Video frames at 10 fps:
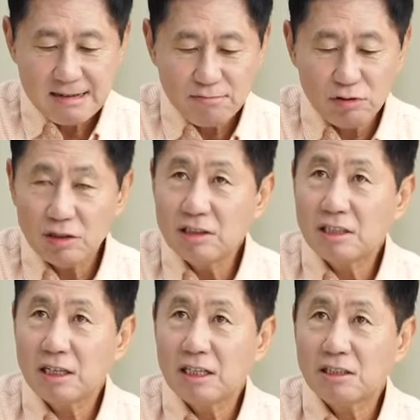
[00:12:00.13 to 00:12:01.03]
물론
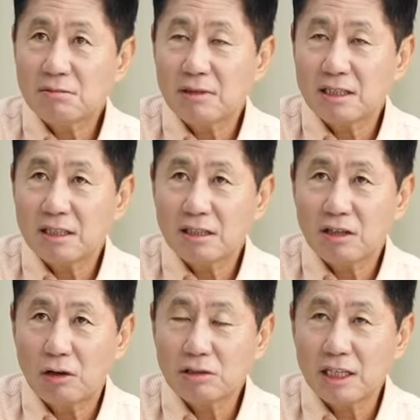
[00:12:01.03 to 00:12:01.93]
이제 이승만 때는
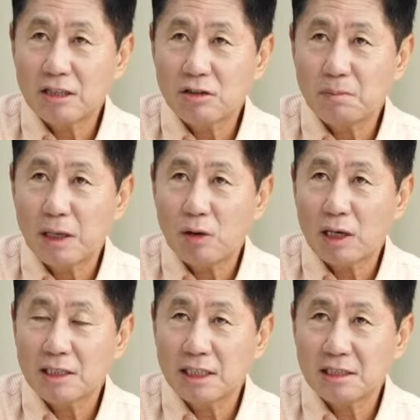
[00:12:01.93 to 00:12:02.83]
경찰이 더
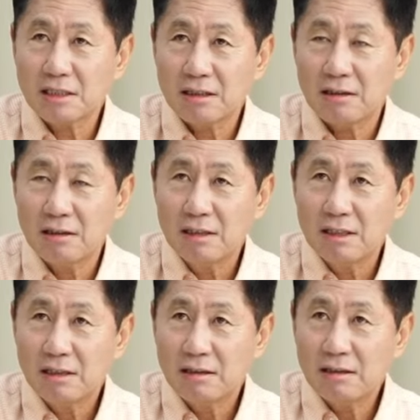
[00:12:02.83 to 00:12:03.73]
파워가 셌어요.
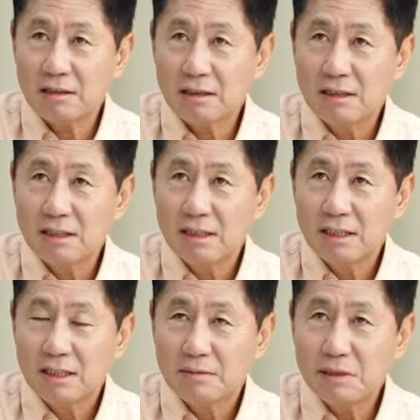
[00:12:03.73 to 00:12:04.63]

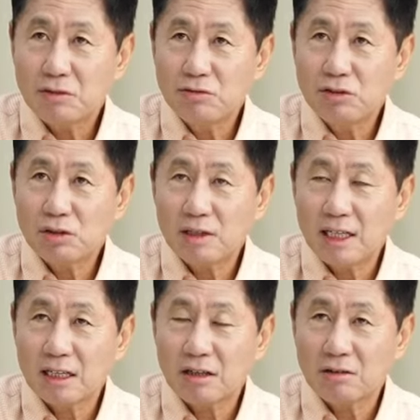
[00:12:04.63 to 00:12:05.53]
미
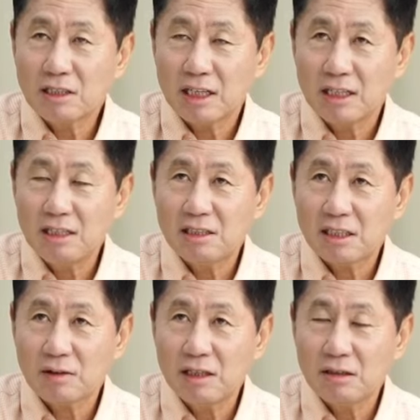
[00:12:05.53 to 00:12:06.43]
군정화의 경찰,
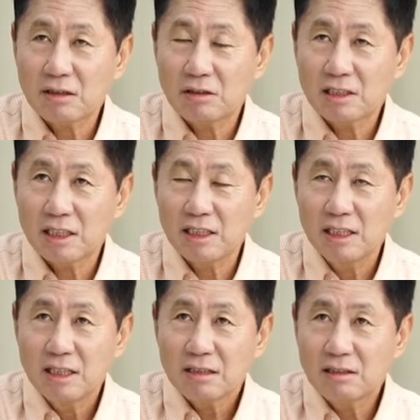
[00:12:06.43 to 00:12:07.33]
일제 관료 경찰이
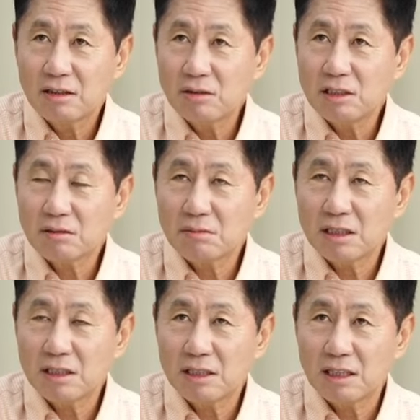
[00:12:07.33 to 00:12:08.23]
그대로
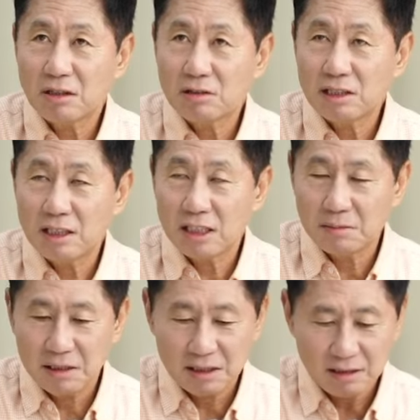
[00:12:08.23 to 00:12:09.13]
이승만 시대의 경찰이
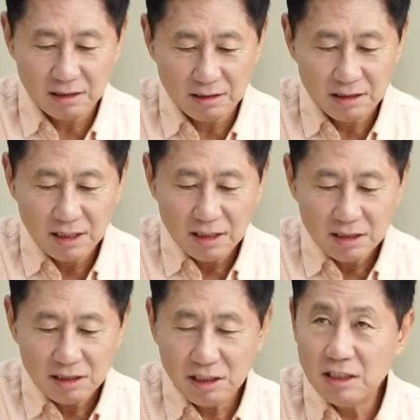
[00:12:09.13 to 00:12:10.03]
되면서
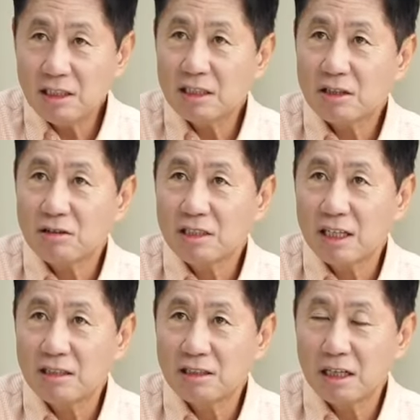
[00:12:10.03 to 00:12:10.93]
친일
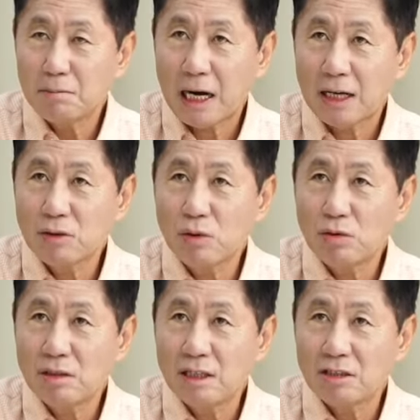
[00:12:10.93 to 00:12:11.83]
경찰들이
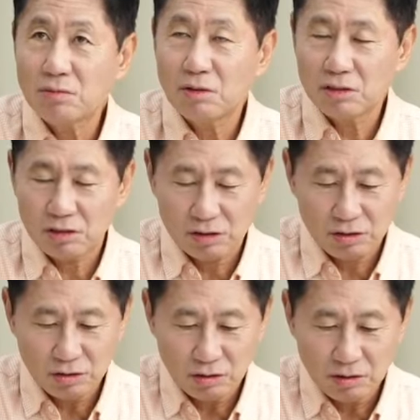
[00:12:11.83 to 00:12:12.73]
반공 뒤에
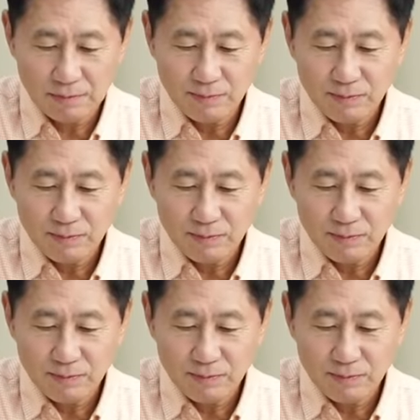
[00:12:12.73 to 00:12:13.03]
숨었었죠.